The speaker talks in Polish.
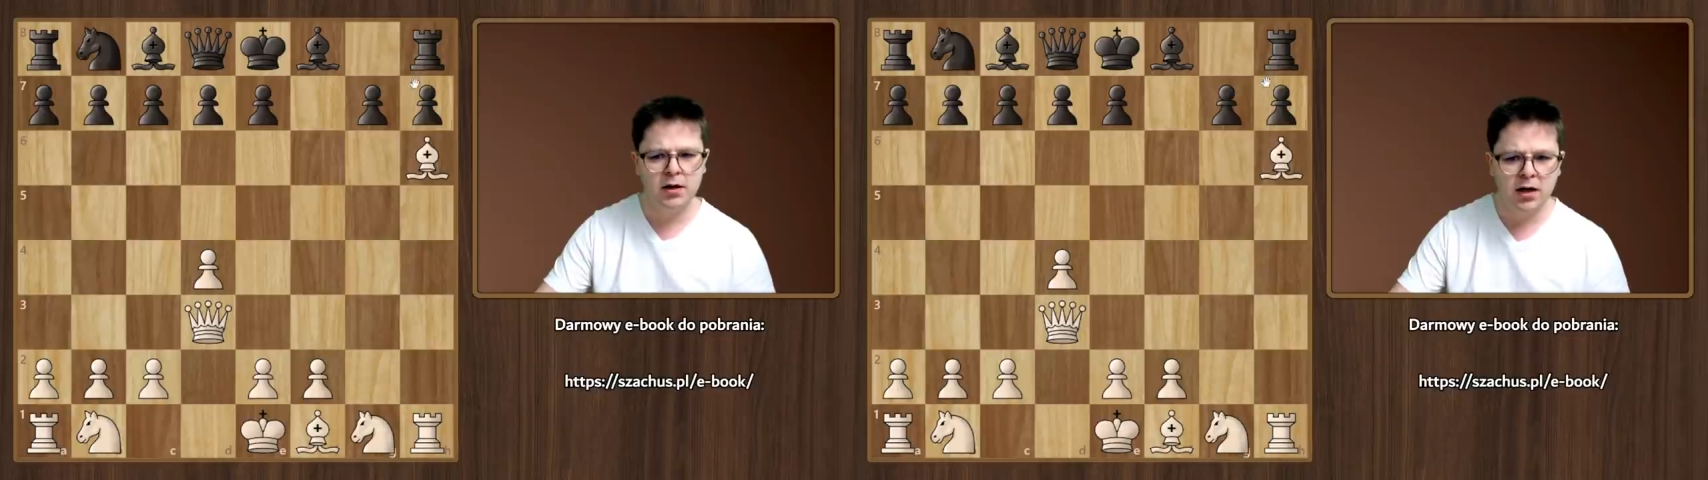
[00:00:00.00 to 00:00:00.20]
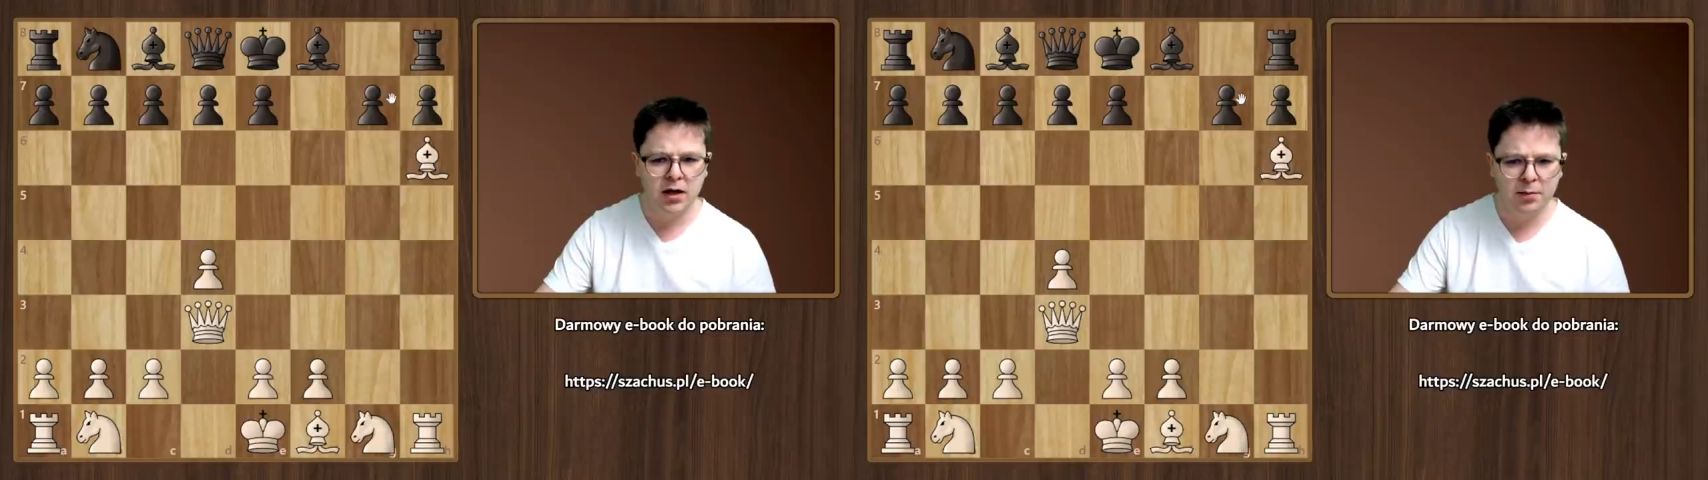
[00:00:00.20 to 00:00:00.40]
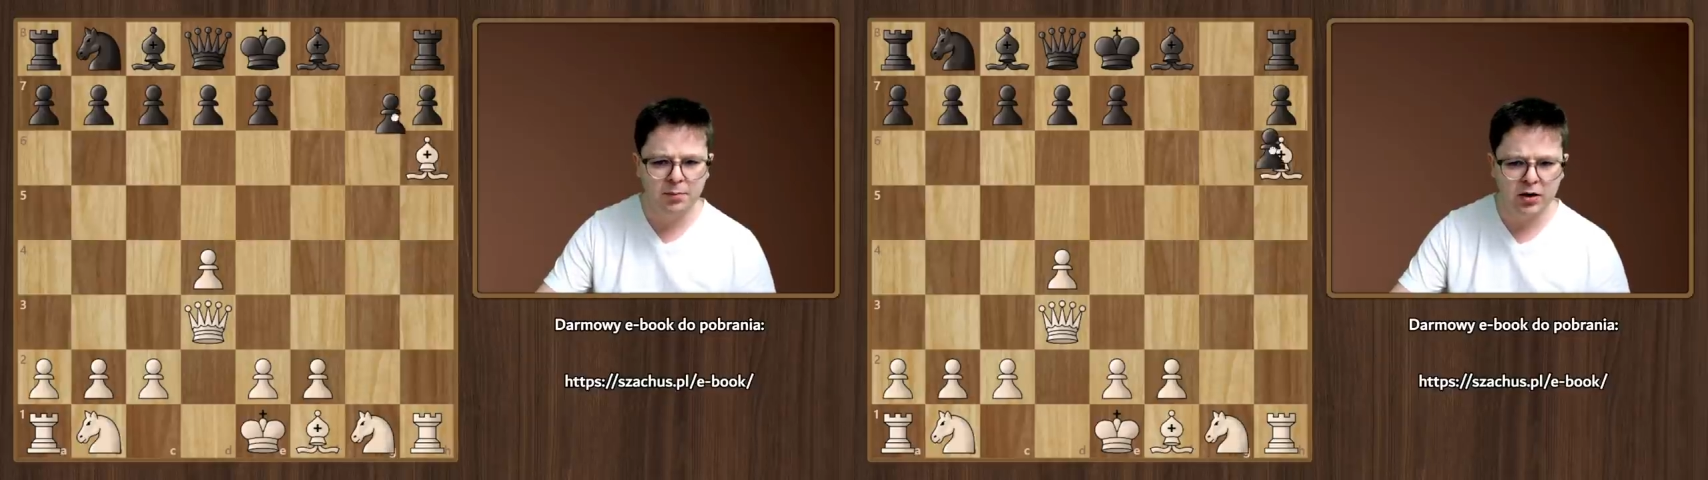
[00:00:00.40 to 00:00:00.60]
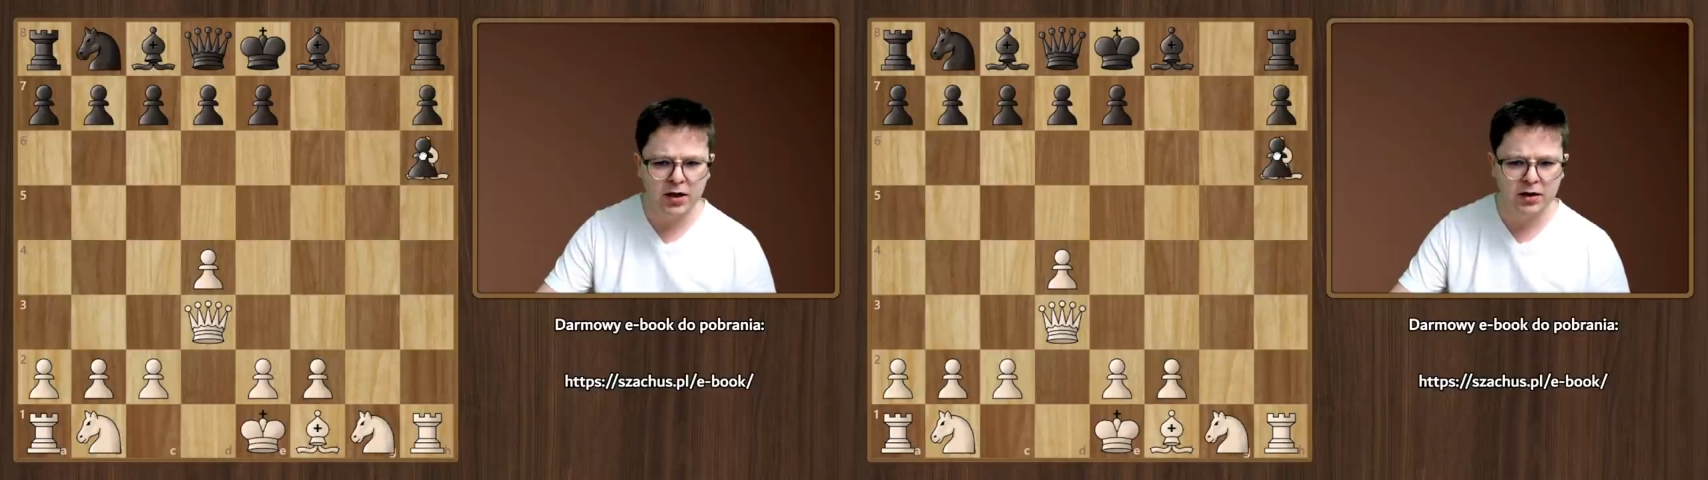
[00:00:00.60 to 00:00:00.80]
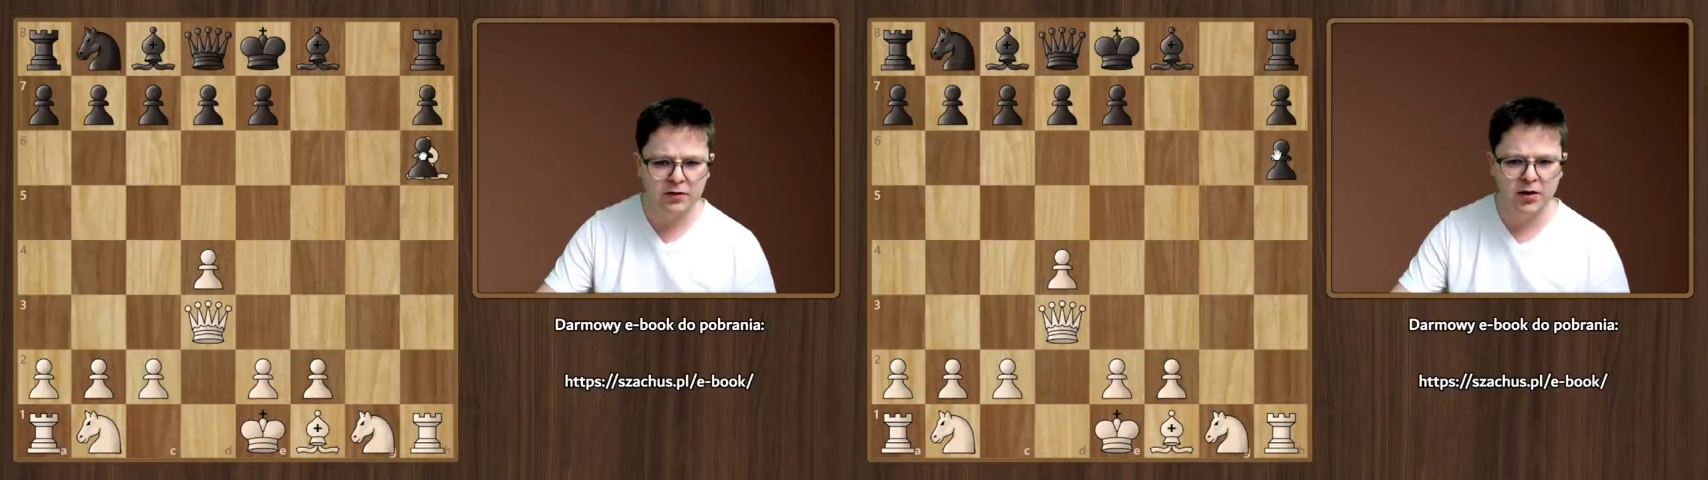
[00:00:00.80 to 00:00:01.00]
e,
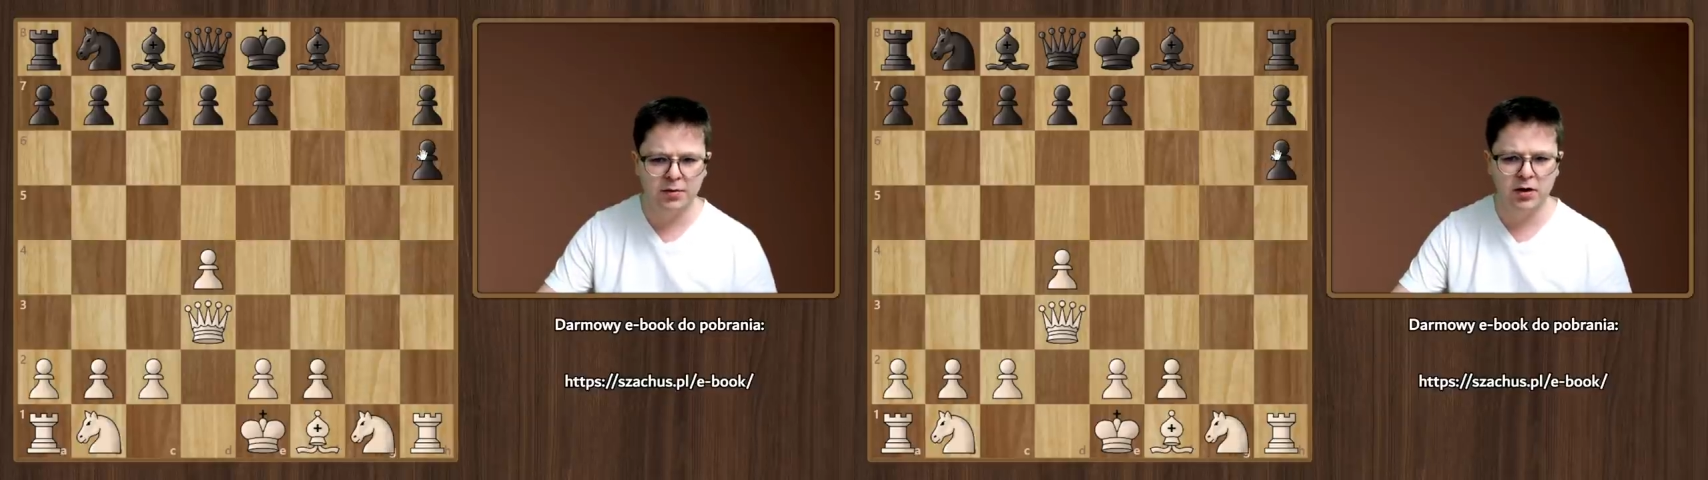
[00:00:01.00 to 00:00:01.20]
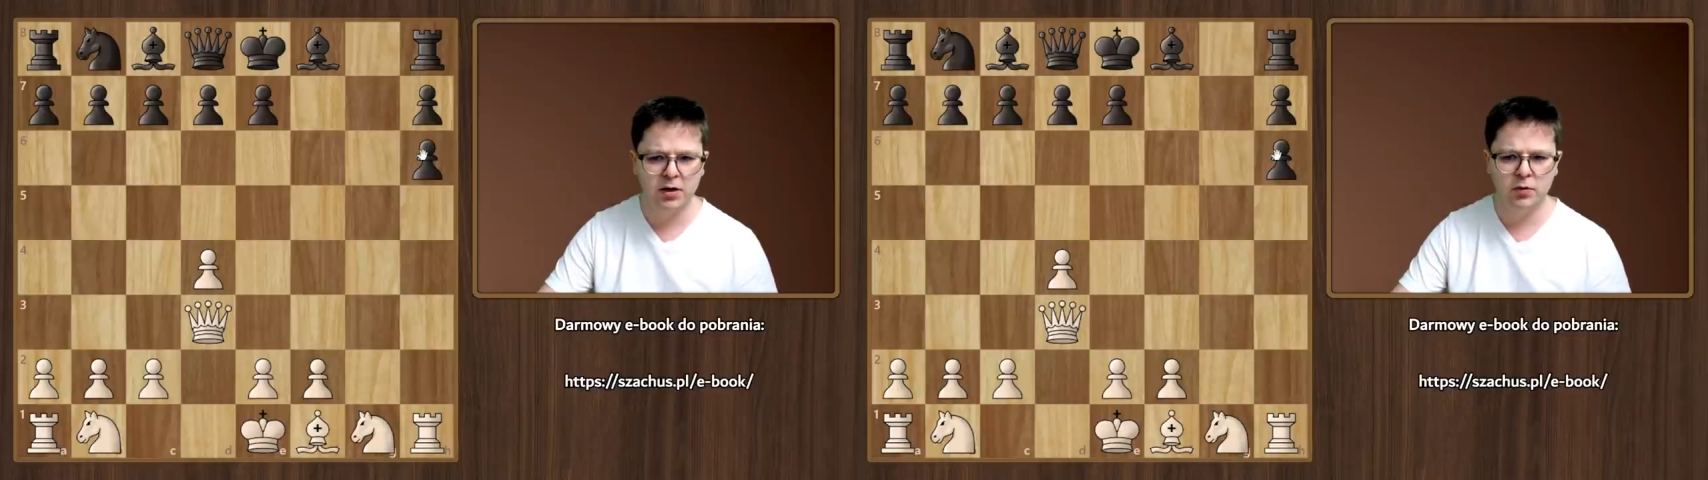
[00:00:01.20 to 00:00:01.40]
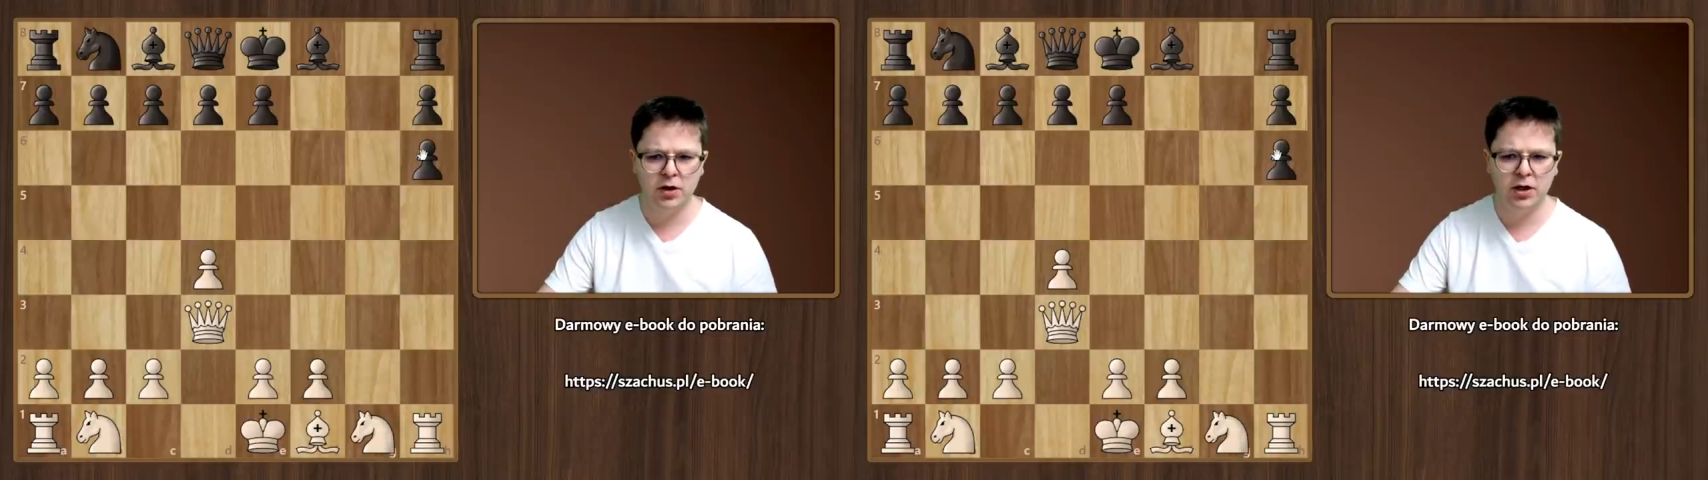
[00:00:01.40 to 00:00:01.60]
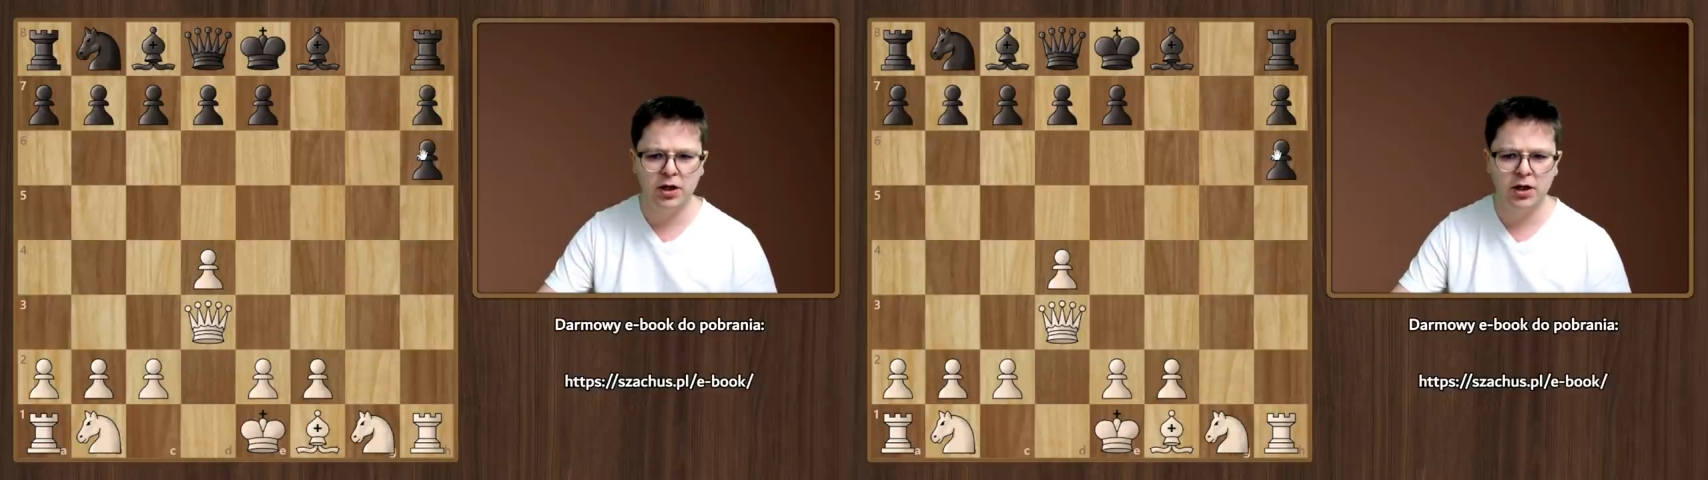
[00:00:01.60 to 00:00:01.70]
pionek wybił